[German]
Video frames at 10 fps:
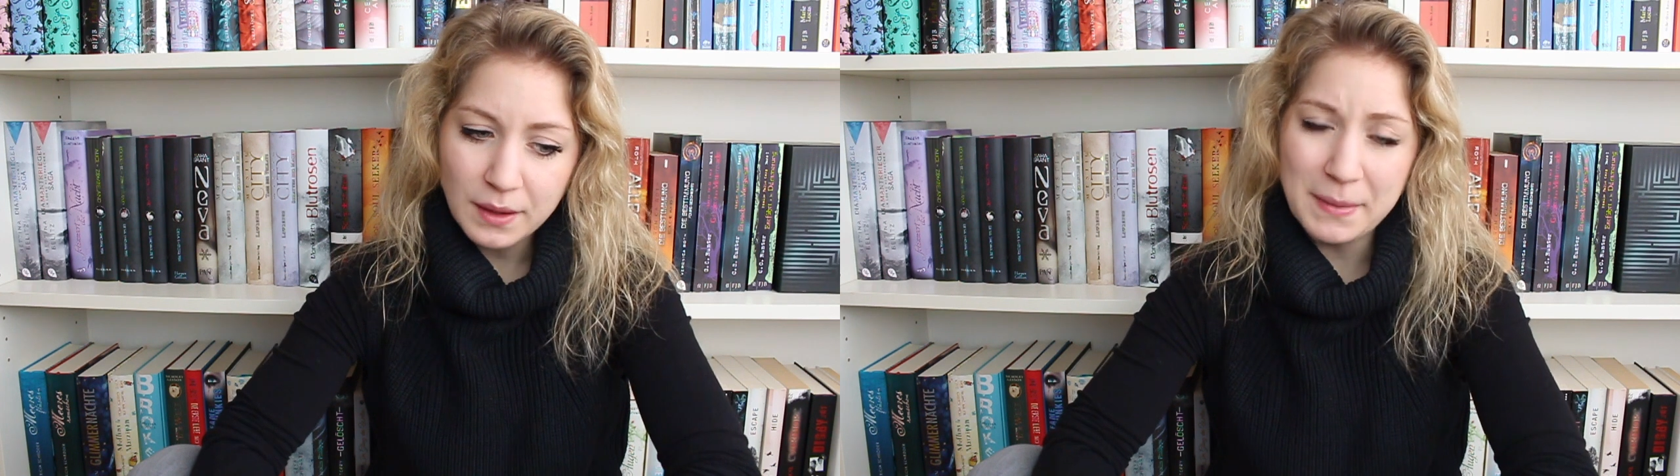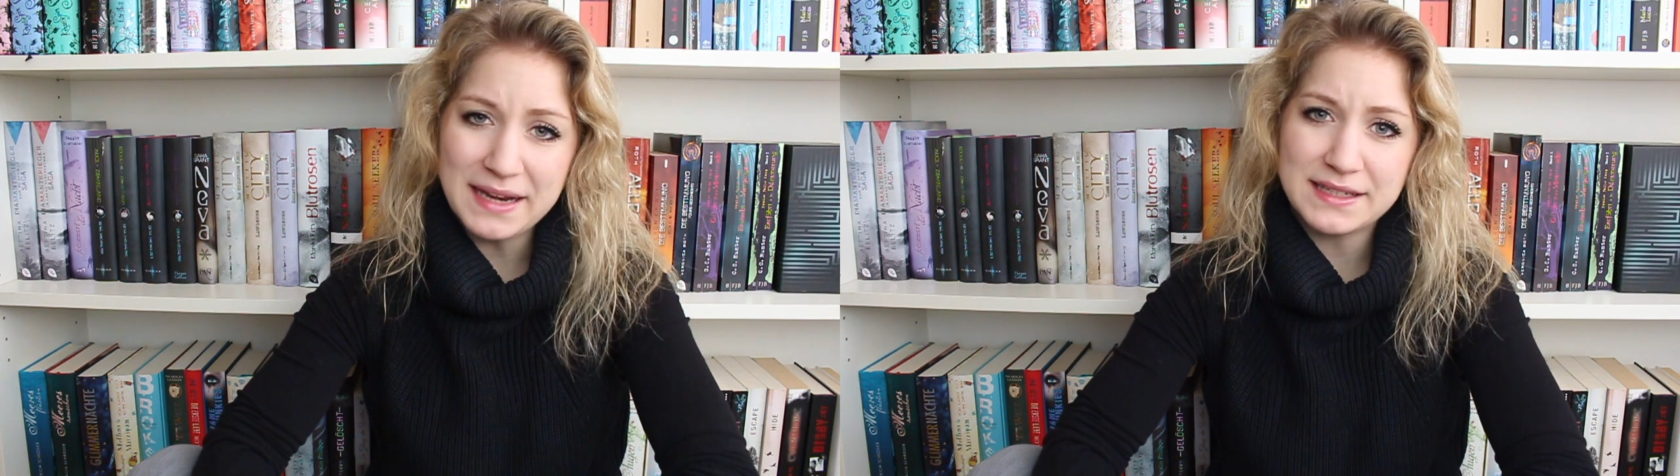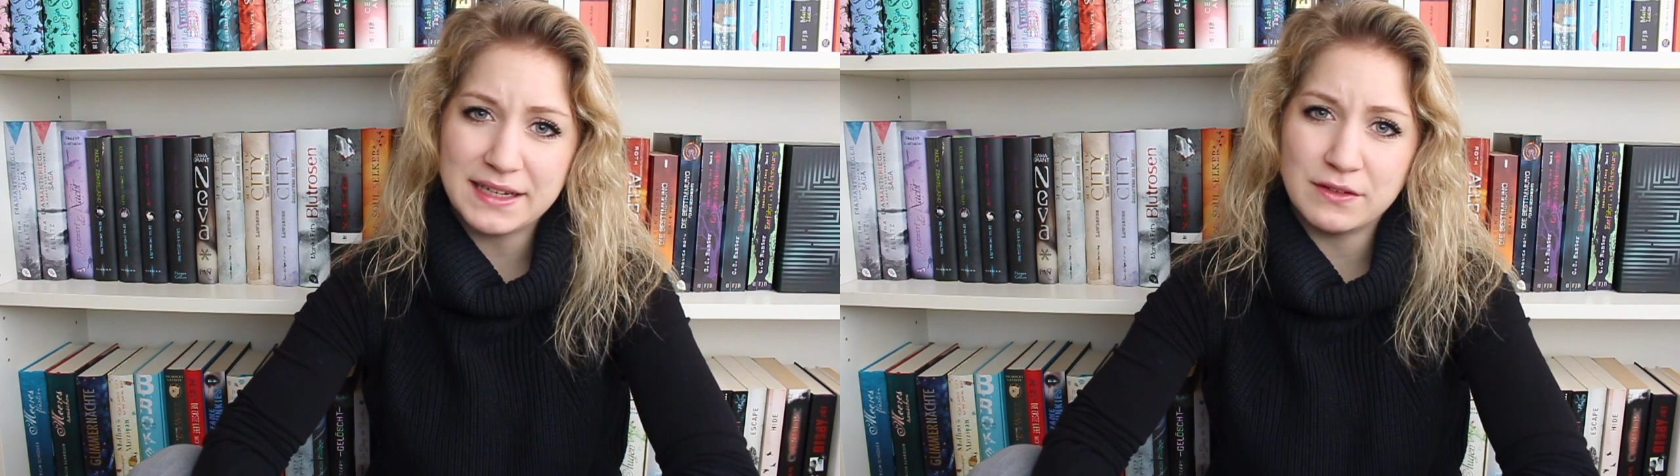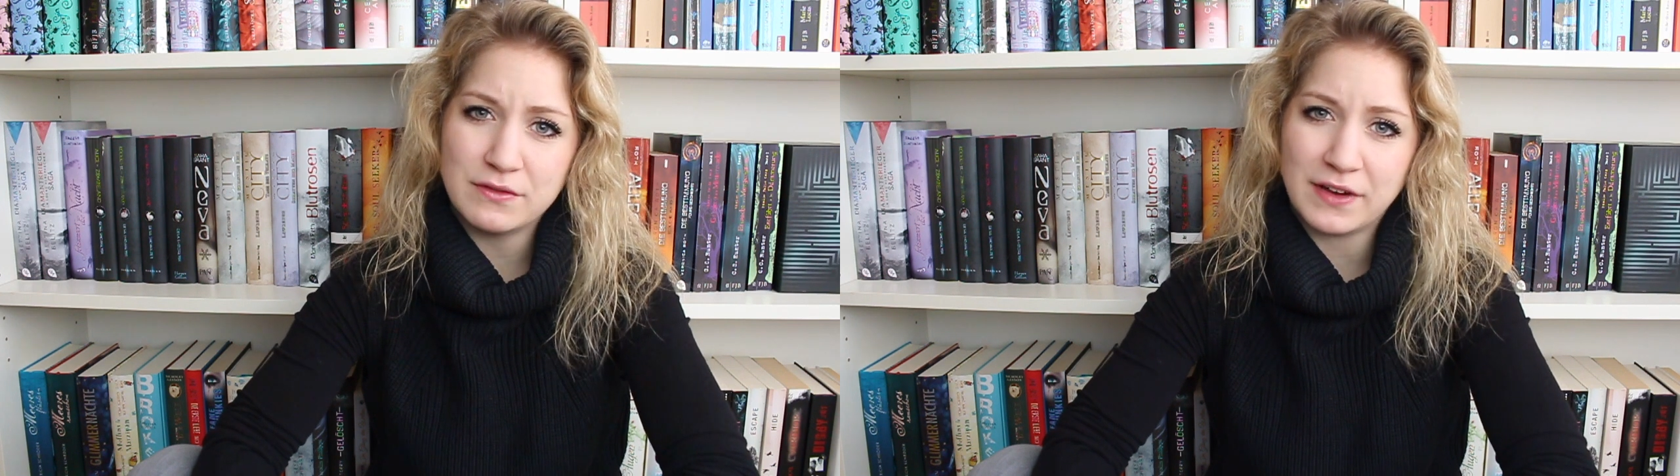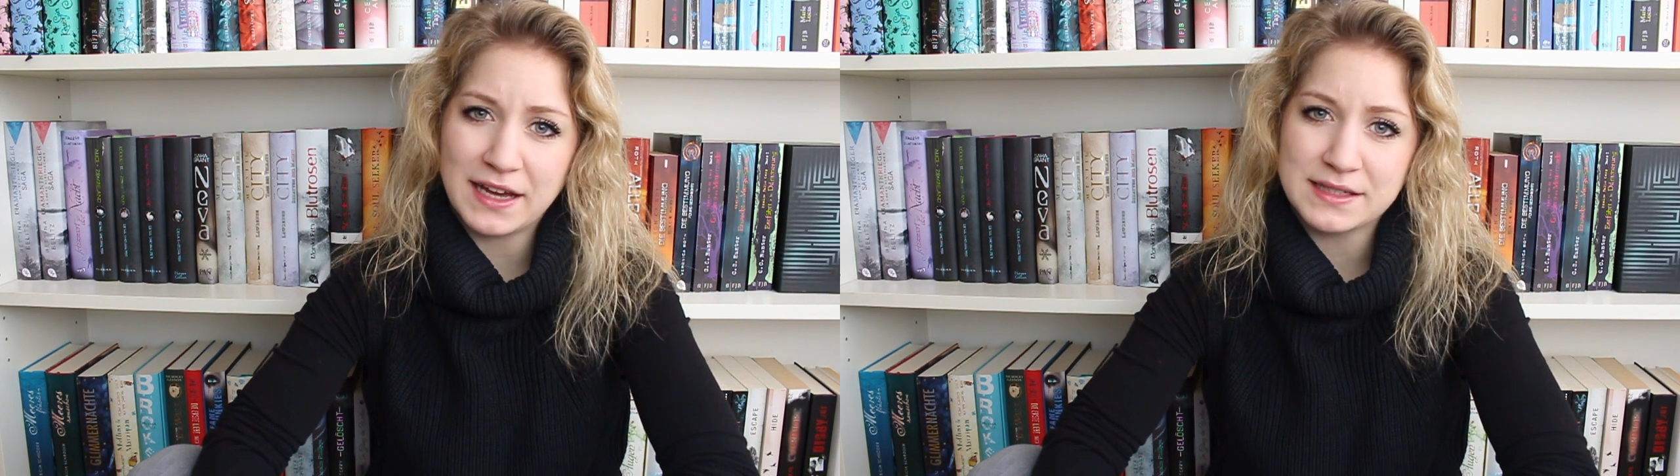
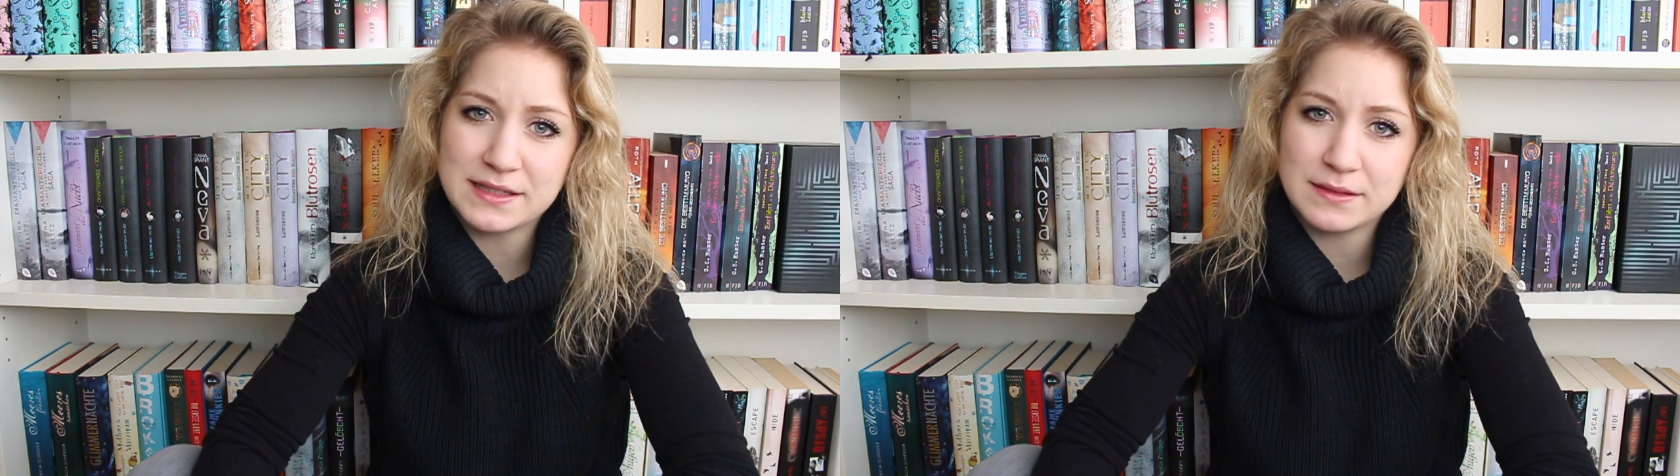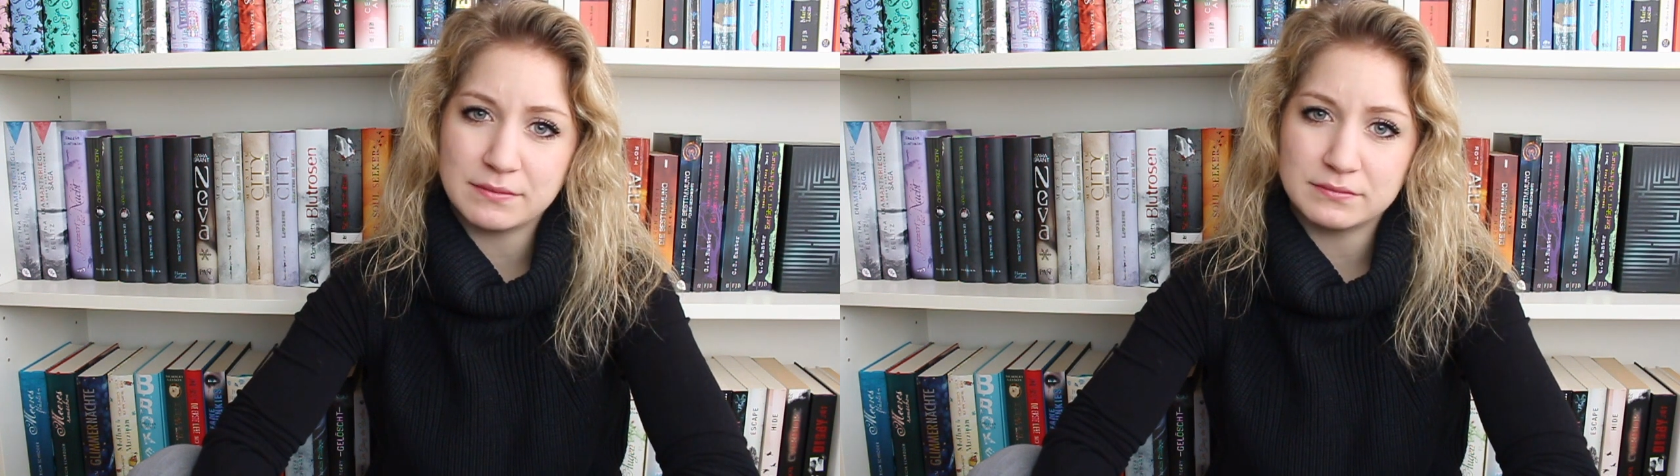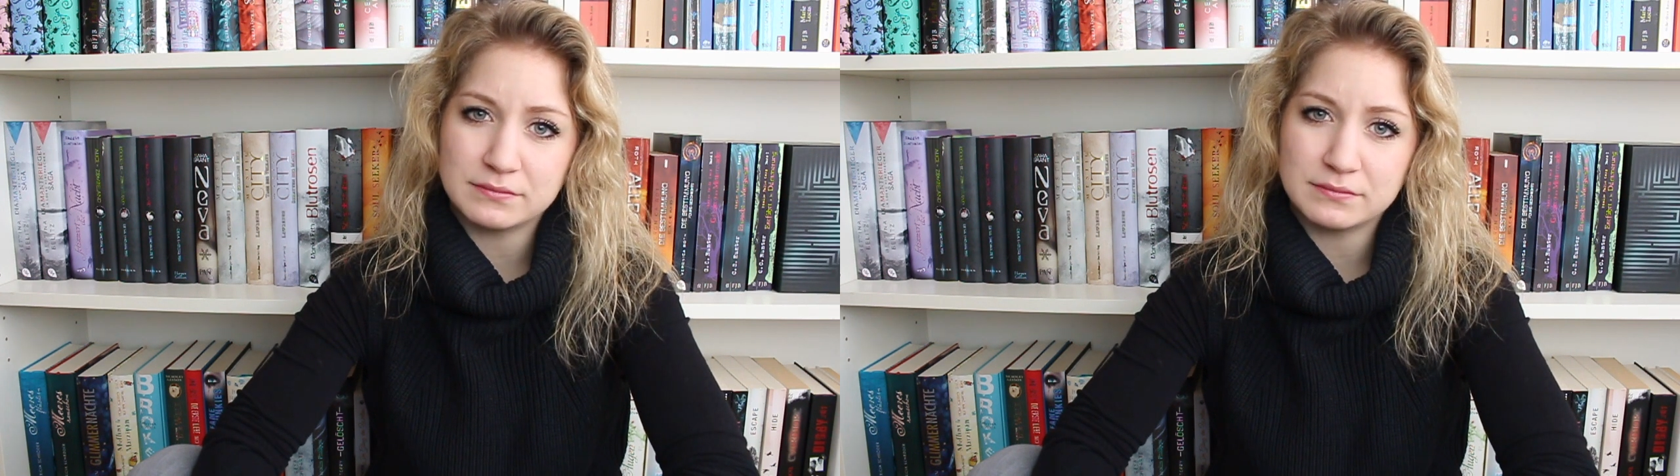Mädchen, was